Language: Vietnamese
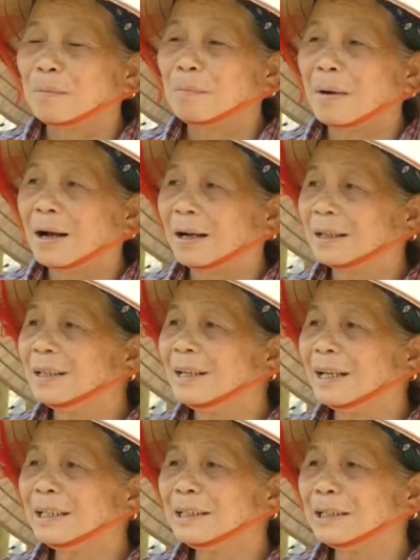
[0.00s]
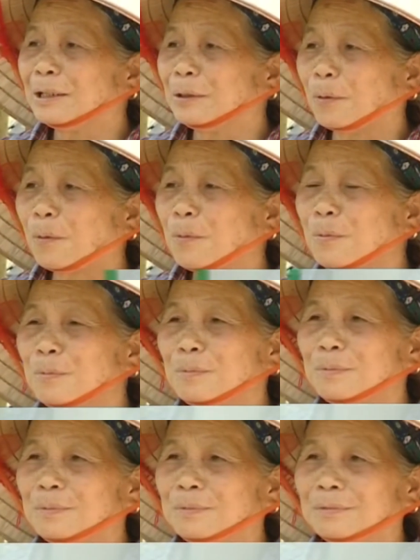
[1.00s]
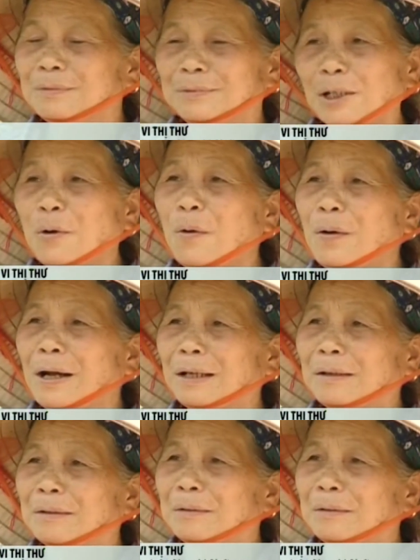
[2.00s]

Mà khi lấy thì nó cũng rất khó khăn,